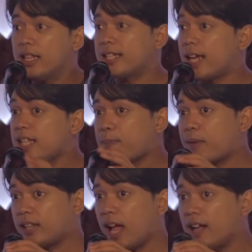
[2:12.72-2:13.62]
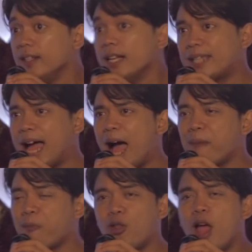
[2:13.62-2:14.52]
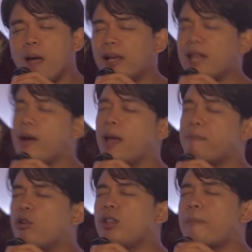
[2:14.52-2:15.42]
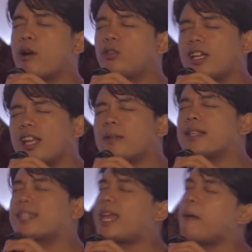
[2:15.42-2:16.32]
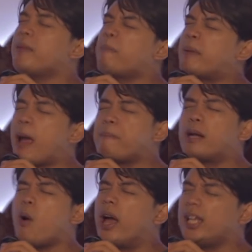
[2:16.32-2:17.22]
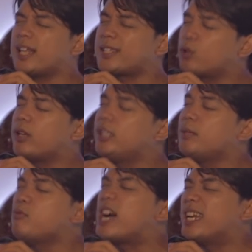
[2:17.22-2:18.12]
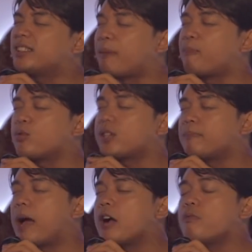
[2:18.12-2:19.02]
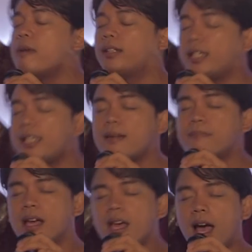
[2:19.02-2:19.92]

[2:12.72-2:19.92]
Nasa isip kita, sa hapon, malamang ay pagod na pagod ka na naman sa dami ng pinapagawa nila sa'yo na hindi mo kayang tapusin bago magdilim.